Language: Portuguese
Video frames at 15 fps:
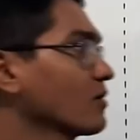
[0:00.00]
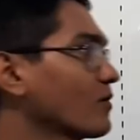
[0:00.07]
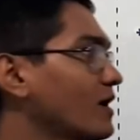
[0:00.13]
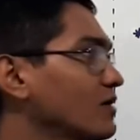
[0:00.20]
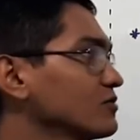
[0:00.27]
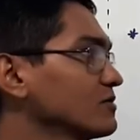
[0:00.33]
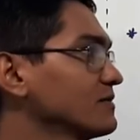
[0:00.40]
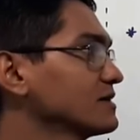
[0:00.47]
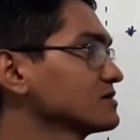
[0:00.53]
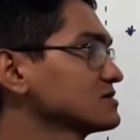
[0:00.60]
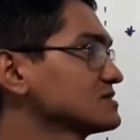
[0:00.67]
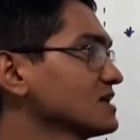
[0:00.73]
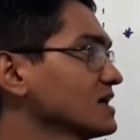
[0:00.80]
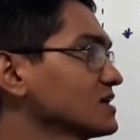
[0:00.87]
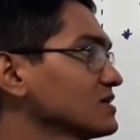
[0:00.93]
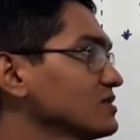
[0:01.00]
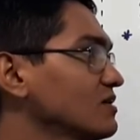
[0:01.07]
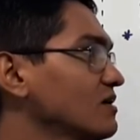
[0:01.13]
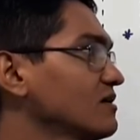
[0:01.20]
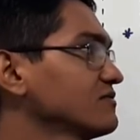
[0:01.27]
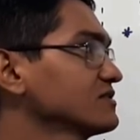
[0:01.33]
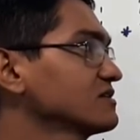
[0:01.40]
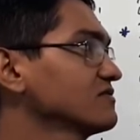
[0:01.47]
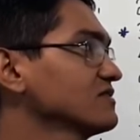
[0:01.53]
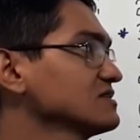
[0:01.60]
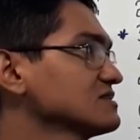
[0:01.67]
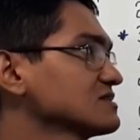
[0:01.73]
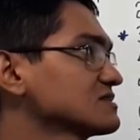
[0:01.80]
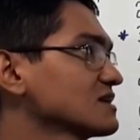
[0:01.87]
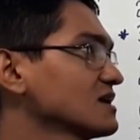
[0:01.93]
Qual o número de 0 a 9, que
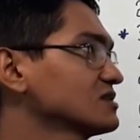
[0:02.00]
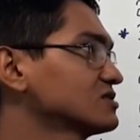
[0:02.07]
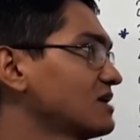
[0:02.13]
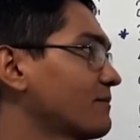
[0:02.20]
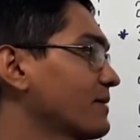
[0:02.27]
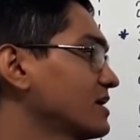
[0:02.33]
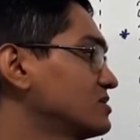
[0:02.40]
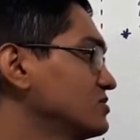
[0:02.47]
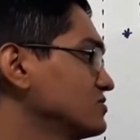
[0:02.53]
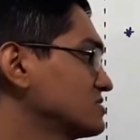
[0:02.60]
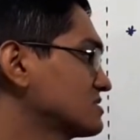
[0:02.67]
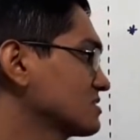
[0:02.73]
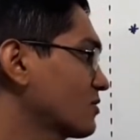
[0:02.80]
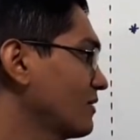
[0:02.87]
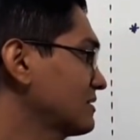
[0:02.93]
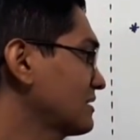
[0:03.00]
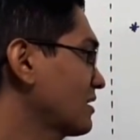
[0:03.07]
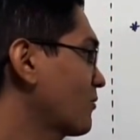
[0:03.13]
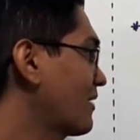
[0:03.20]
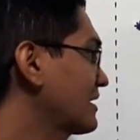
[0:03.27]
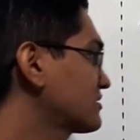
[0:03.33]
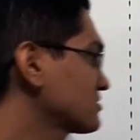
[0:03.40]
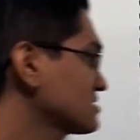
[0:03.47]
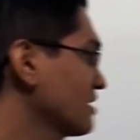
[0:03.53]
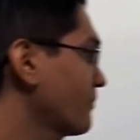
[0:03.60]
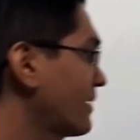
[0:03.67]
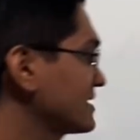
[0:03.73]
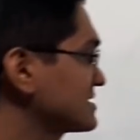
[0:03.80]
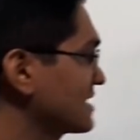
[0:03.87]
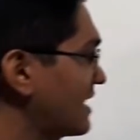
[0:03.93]
vezes 7 dá pertinho de 54 sem
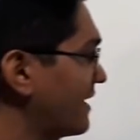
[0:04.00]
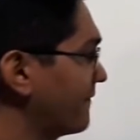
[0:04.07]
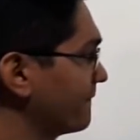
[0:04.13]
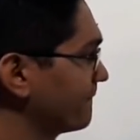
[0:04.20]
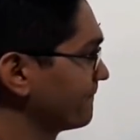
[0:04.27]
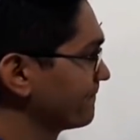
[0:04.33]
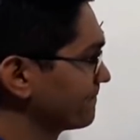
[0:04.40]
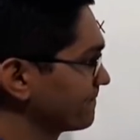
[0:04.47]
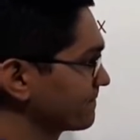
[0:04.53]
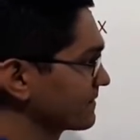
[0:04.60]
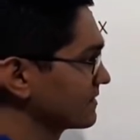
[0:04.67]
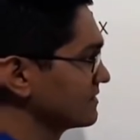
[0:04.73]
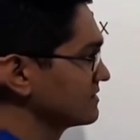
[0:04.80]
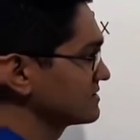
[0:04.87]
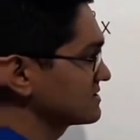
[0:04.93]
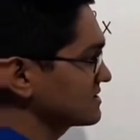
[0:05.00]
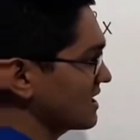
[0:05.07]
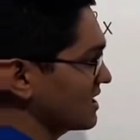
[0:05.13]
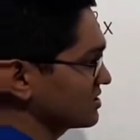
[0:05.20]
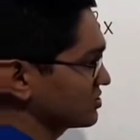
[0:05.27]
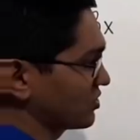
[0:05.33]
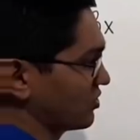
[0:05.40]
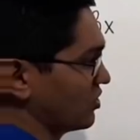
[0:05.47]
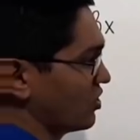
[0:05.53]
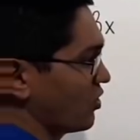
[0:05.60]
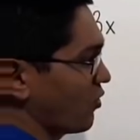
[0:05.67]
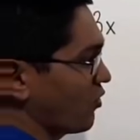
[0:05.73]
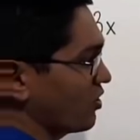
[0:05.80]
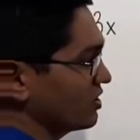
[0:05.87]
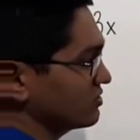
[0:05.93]
passar? 7. 7, ó.
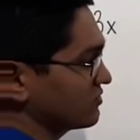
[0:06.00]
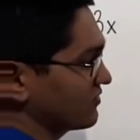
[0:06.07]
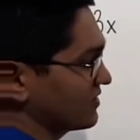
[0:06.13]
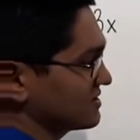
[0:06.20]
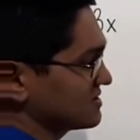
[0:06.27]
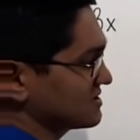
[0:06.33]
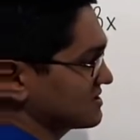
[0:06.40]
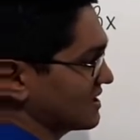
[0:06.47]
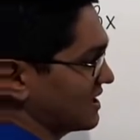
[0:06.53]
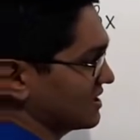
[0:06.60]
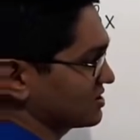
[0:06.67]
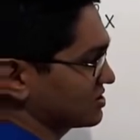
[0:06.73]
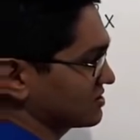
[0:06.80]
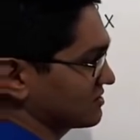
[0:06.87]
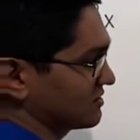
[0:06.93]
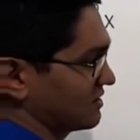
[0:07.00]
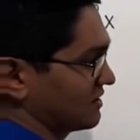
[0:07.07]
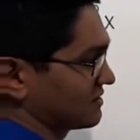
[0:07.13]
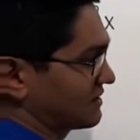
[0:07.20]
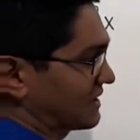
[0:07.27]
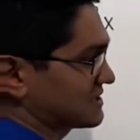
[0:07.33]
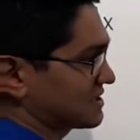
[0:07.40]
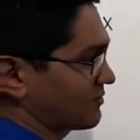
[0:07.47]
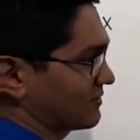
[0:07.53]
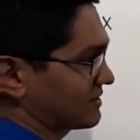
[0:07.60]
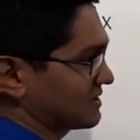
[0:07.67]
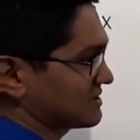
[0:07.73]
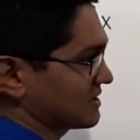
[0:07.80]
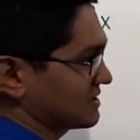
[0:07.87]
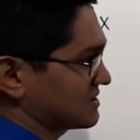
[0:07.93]
8 vezes 7 dá
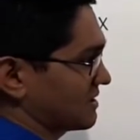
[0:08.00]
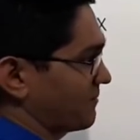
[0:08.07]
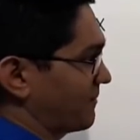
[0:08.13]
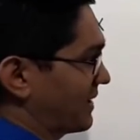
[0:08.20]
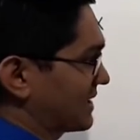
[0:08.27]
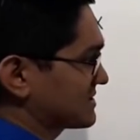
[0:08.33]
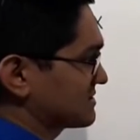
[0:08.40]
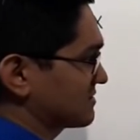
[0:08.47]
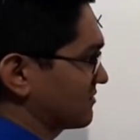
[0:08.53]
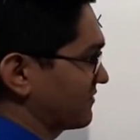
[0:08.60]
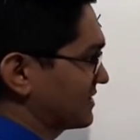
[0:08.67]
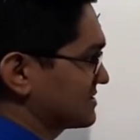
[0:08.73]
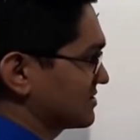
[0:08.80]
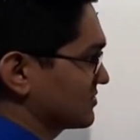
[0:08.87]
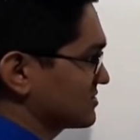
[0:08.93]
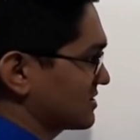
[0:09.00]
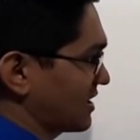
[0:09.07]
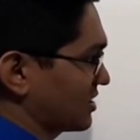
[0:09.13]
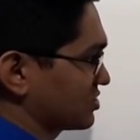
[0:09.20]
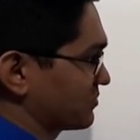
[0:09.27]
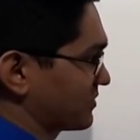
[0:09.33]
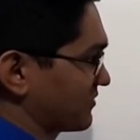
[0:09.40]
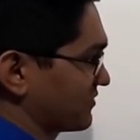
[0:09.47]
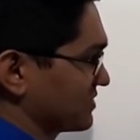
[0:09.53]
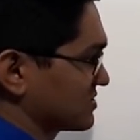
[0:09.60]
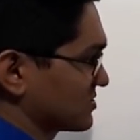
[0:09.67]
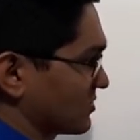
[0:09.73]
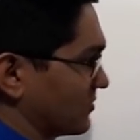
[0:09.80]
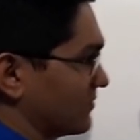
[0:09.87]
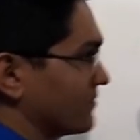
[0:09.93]
56 que passa, então vai ser o 7,
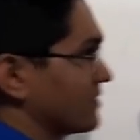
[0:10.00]
professor.